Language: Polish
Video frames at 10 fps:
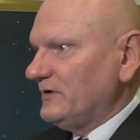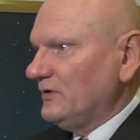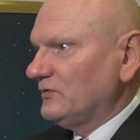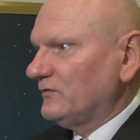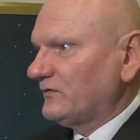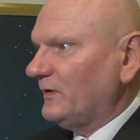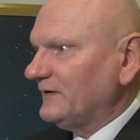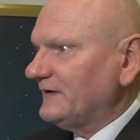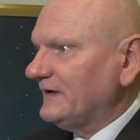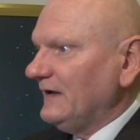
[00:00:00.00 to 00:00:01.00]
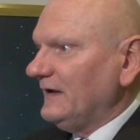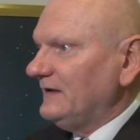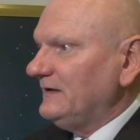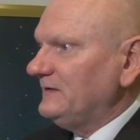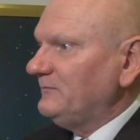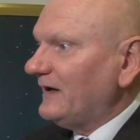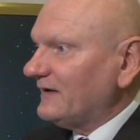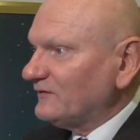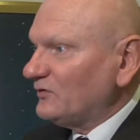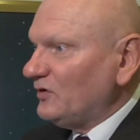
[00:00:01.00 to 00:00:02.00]
milionów złotych i
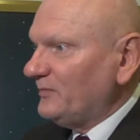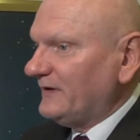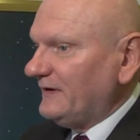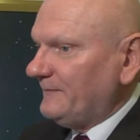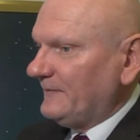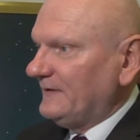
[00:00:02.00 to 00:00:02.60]
bardzo dobre